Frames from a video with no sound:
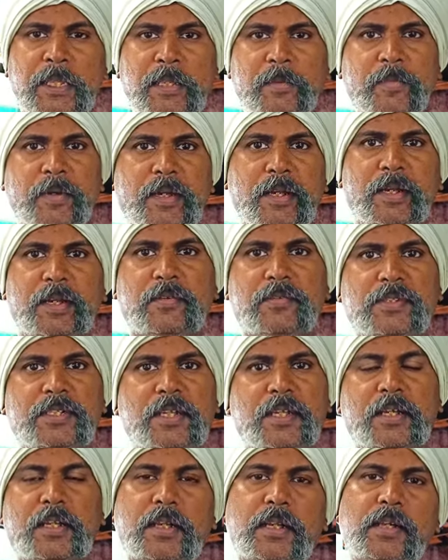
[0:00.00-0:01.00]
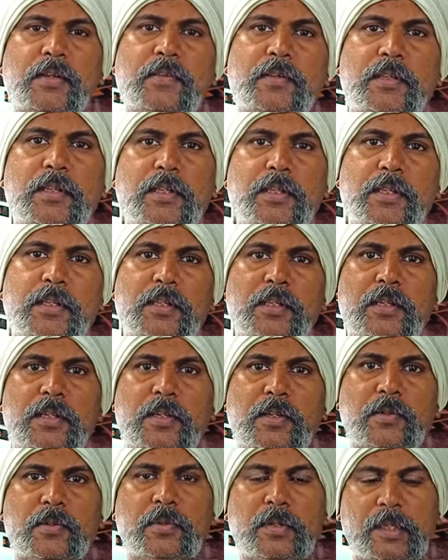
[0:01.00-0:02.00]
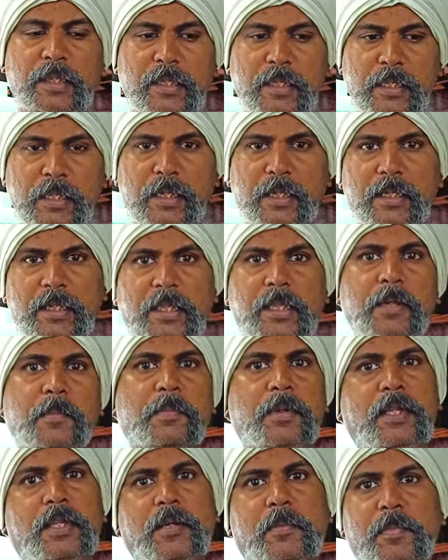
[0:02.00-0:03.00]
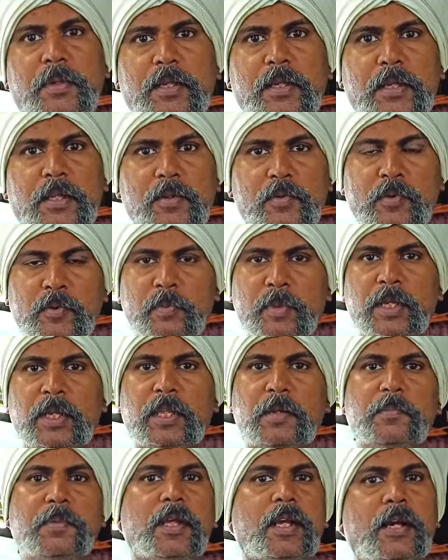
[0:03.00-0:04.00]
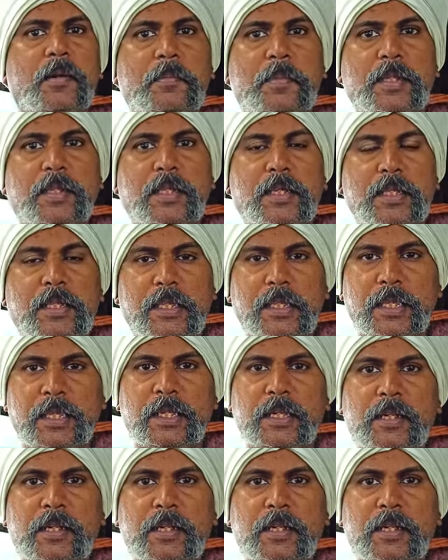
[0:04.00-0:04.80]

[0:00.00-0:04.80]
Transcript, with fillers: இந்த மாதிரியான விஷயங்கள்லாம் வந்து நடக்கும் இதிலேருந்து எப்படி தப்பிக்கிறது உங்கள் மீனை எப்படி காப்பாற்றுறது